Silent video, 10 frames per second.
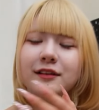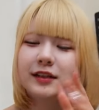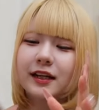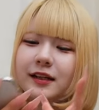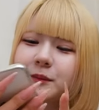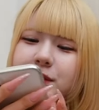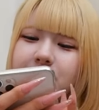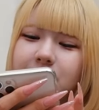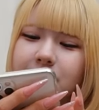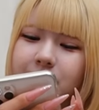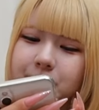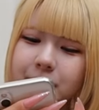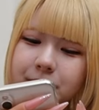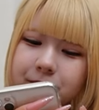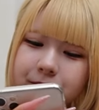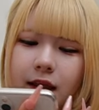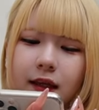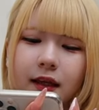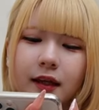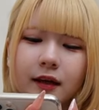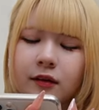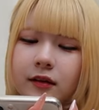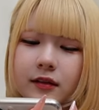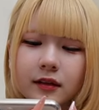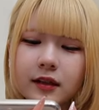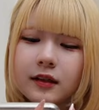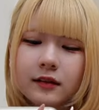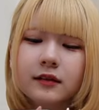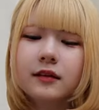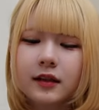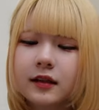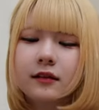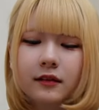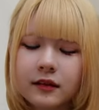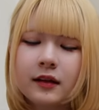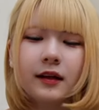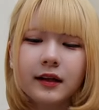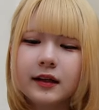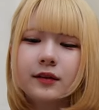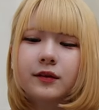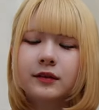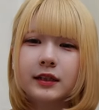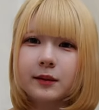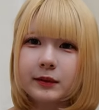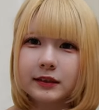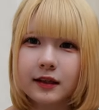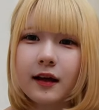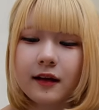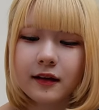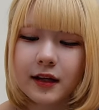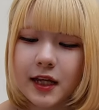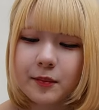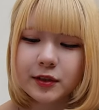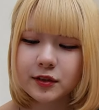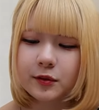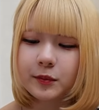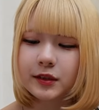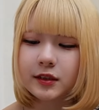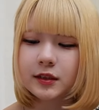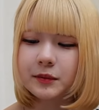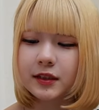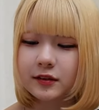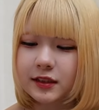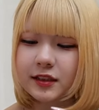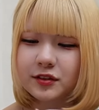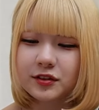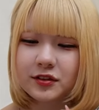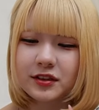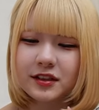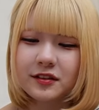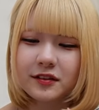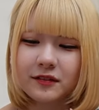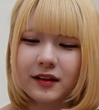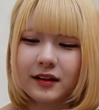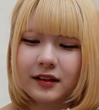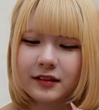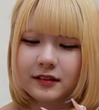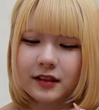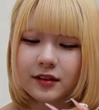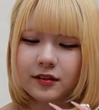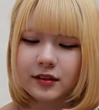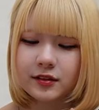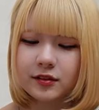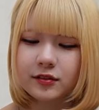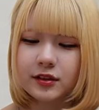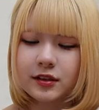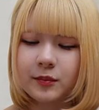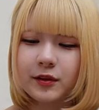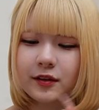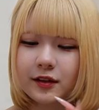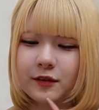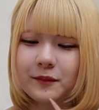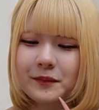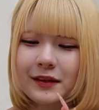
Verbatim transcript: 暗いかもしれない、今。えー、本当に本当に本当にありがとうございました。今ちょっとごめんなさい、今たくさん縮小してるのは、後でちょっと載せるためなんだけど。